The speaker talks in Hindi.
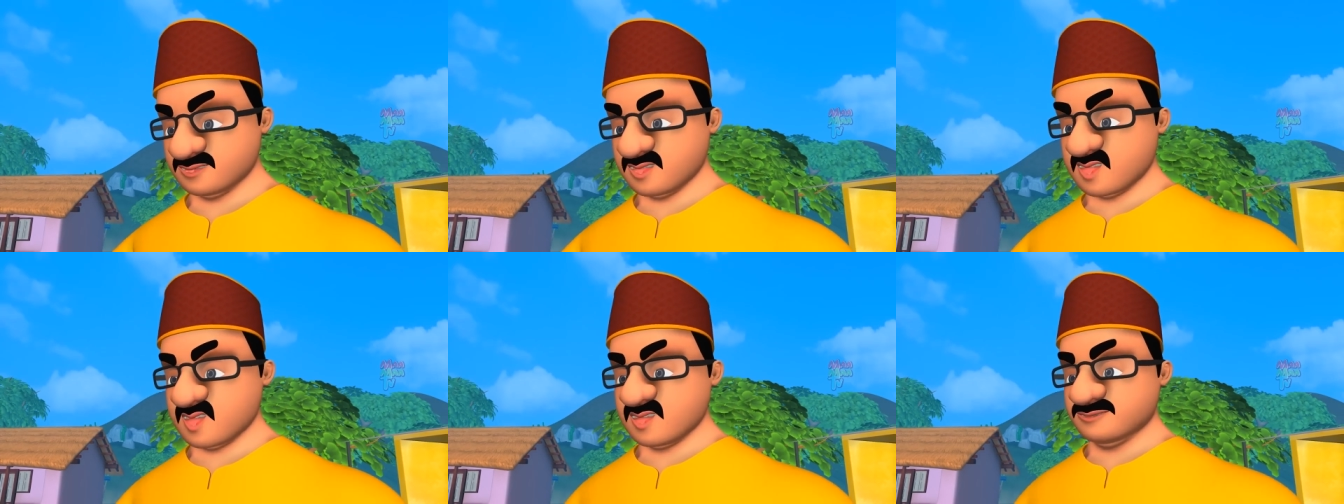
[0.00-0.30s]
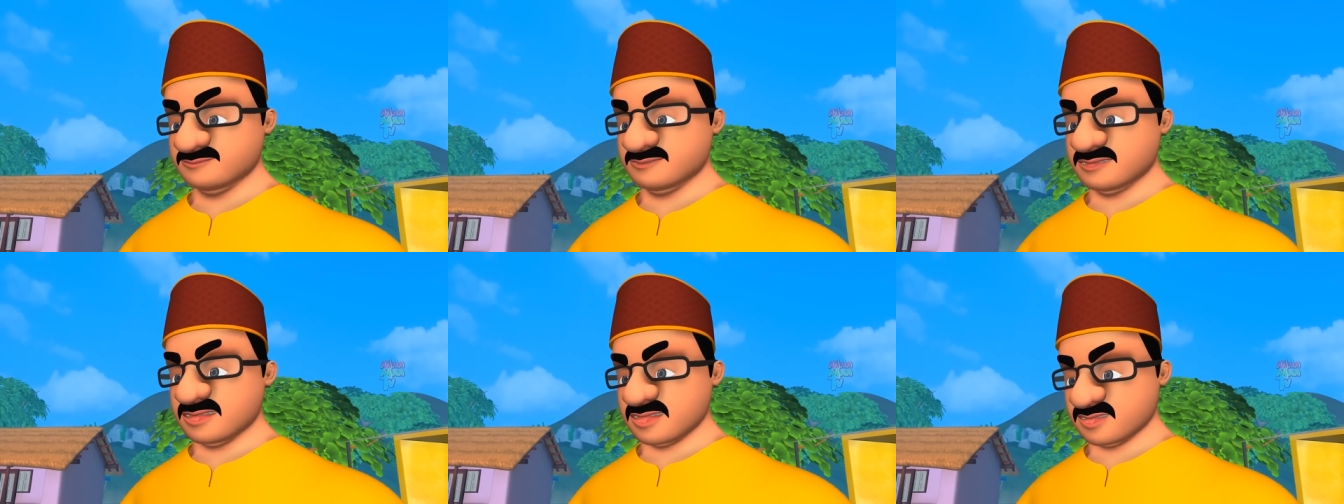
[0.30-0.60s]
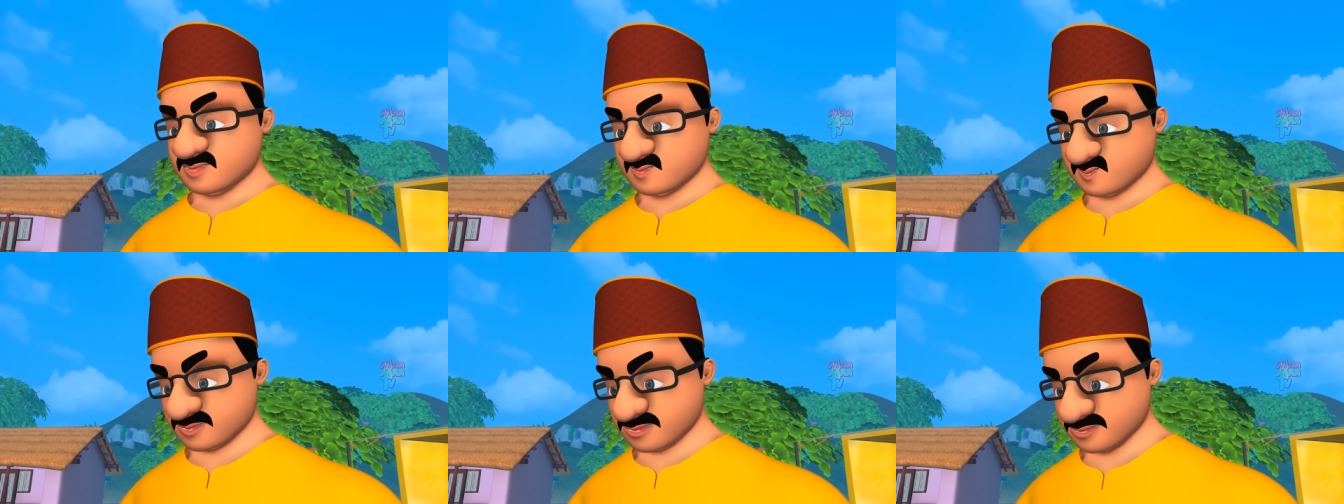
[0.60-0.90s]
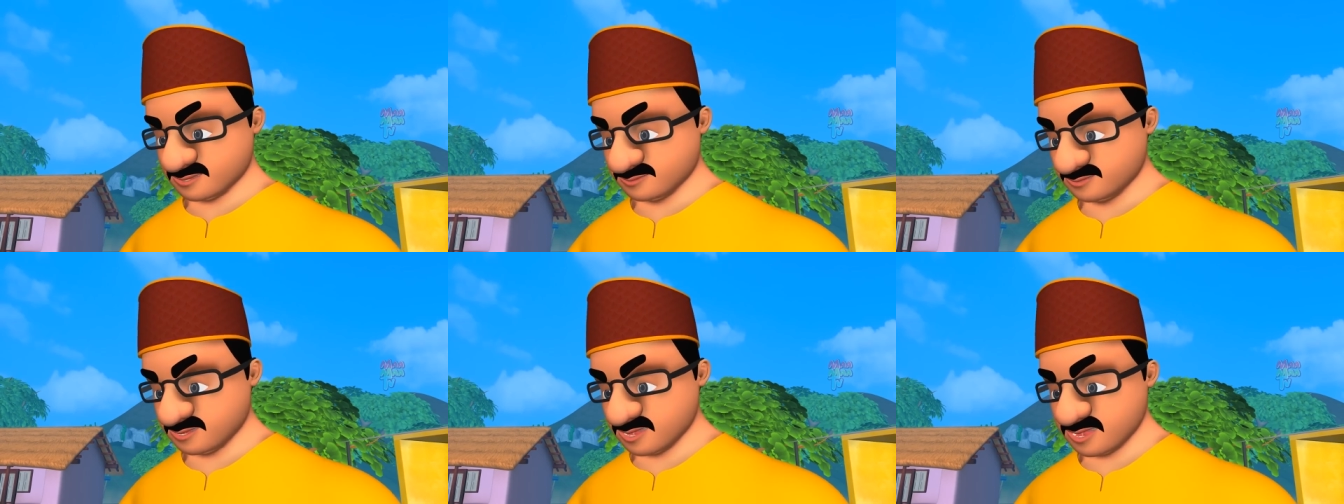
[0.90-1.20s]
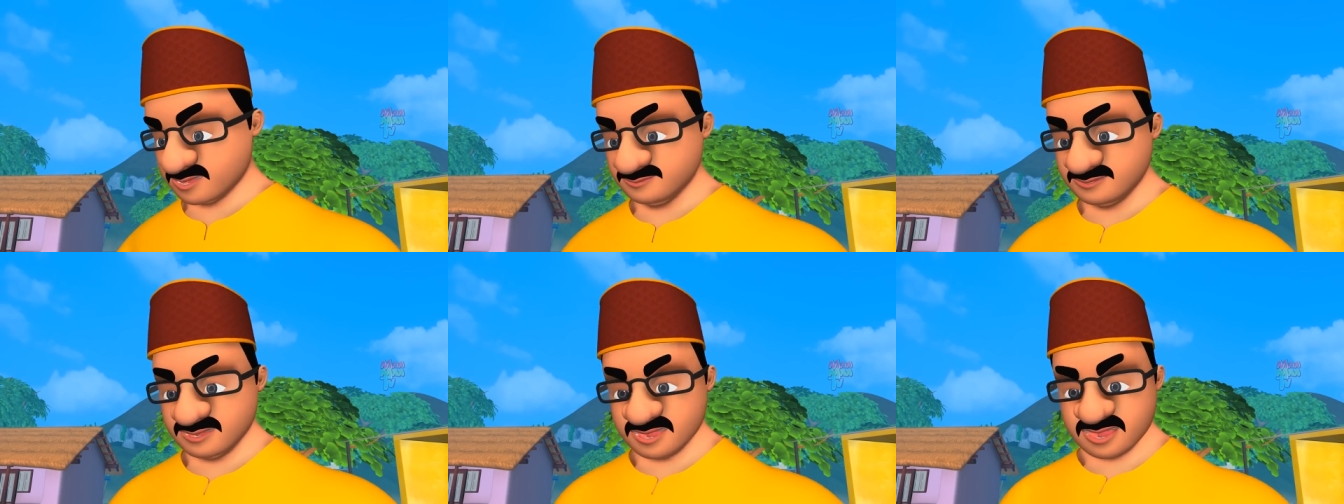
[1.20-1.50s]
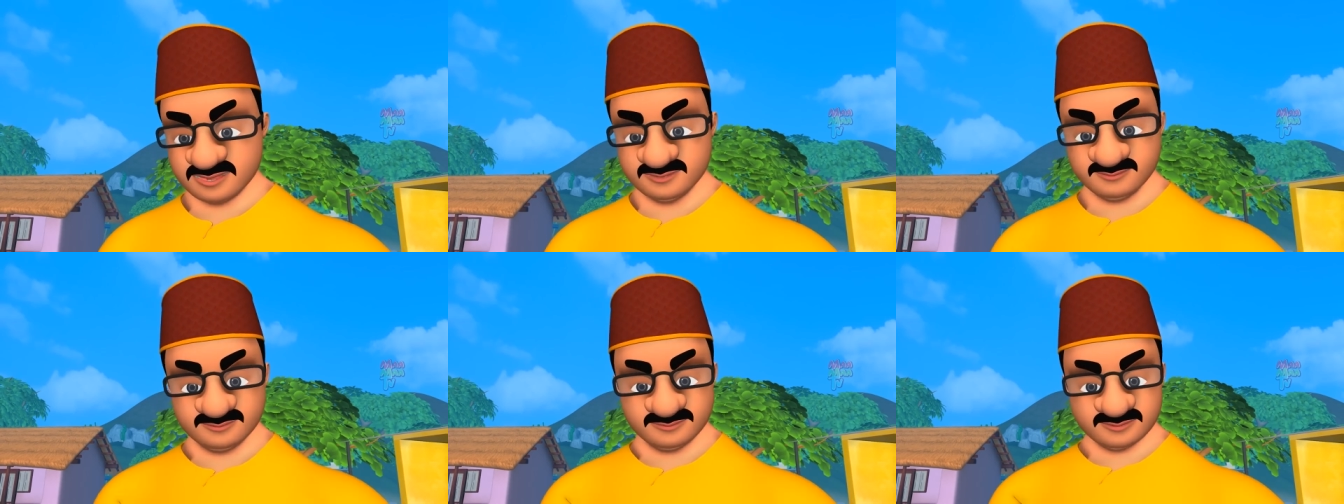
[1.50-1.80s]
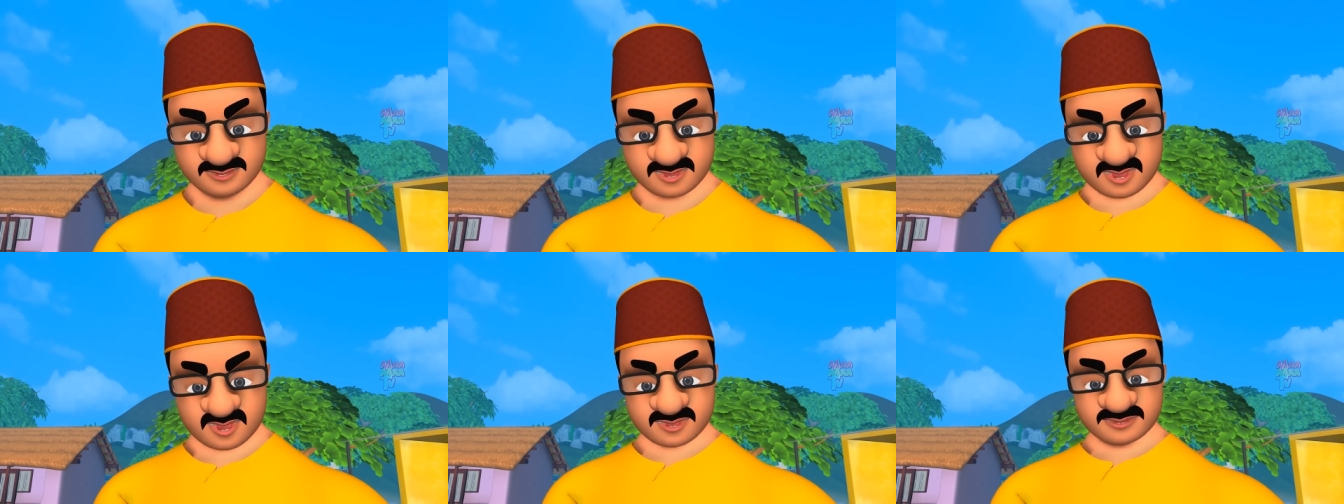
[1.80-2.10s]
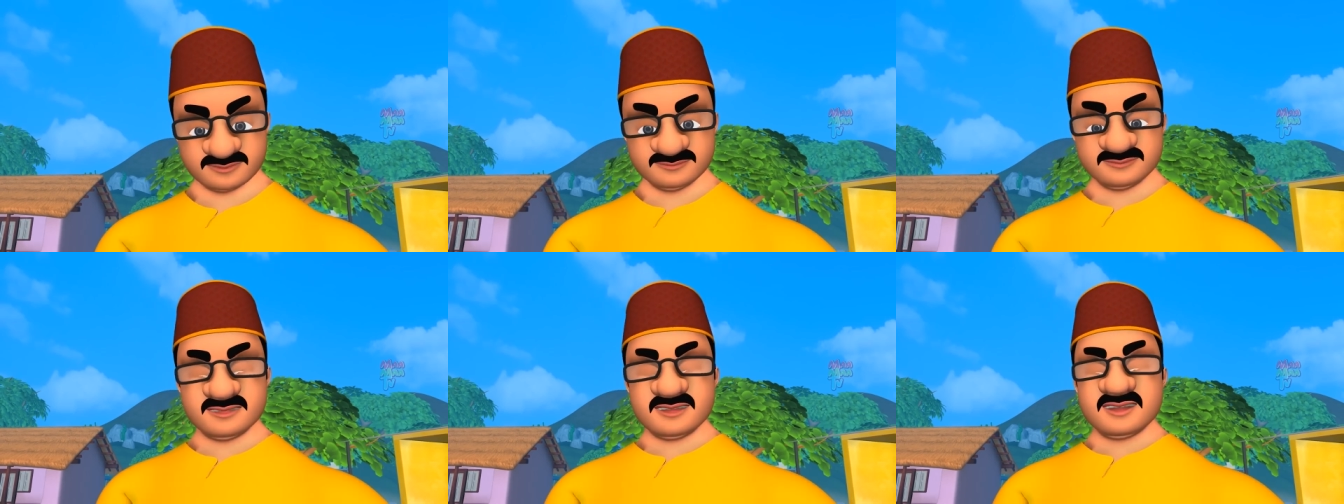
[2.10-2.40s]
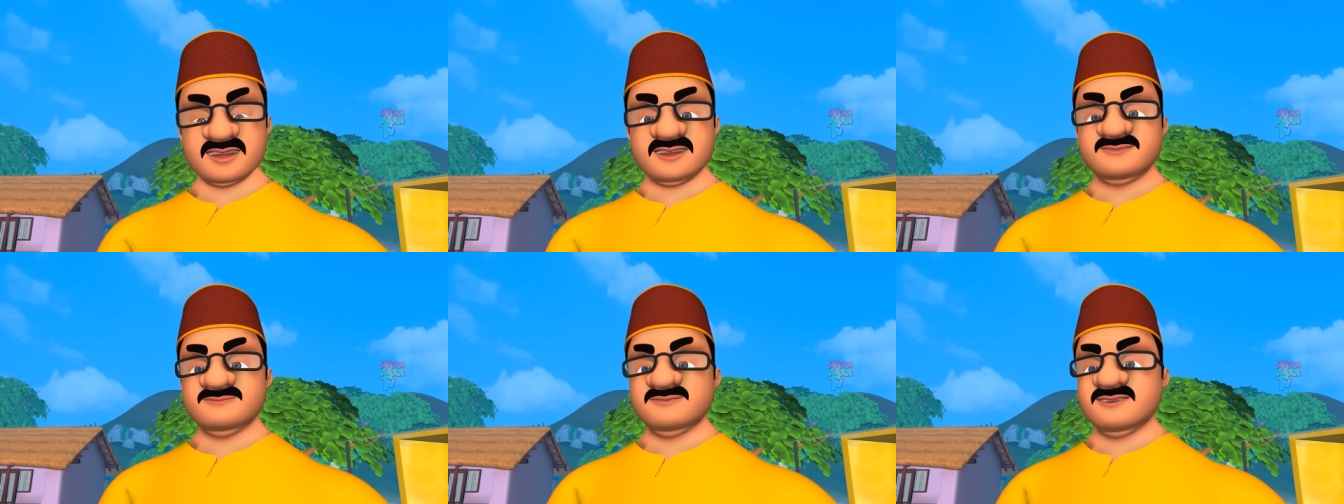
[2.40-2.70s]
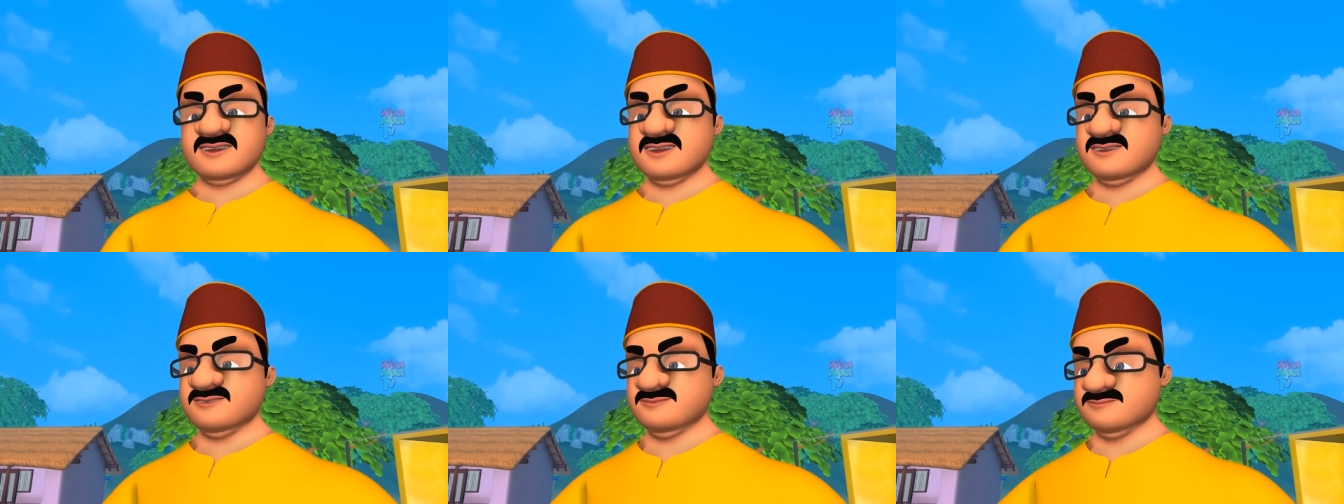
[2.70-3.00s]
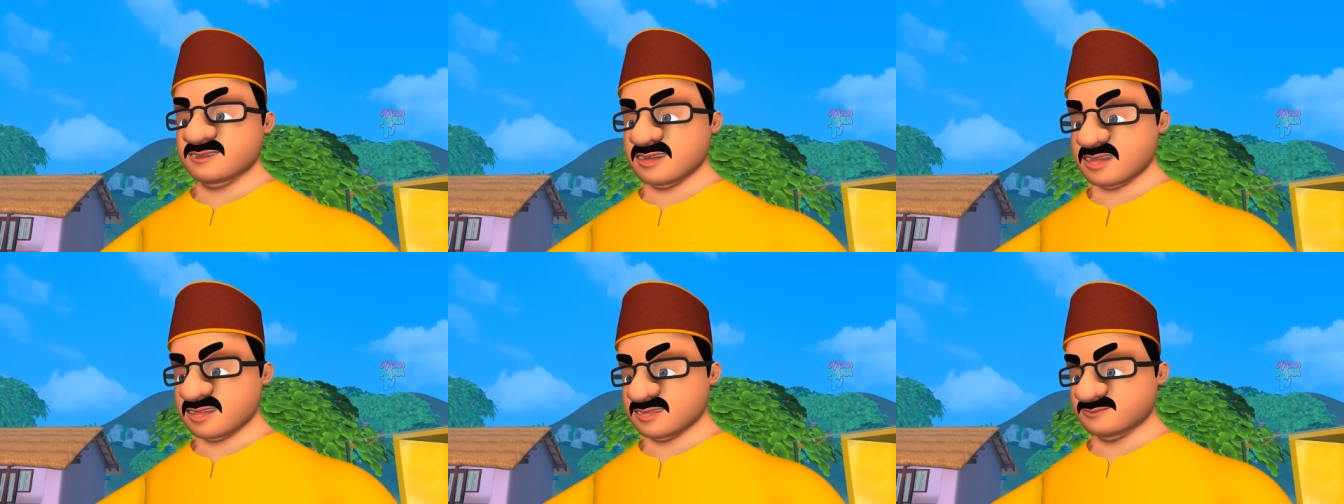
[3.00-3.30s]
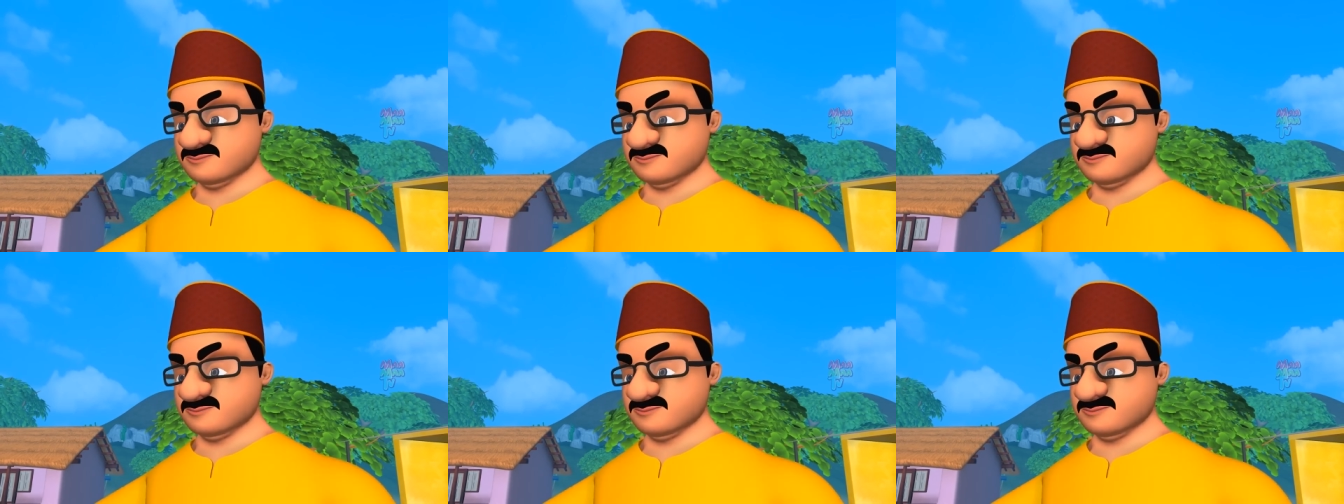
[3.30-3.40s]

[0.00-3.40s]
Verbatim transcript: उसे मैं पूरे साल भर कैंटीन में मुफ्त खाना खिलाऊंगा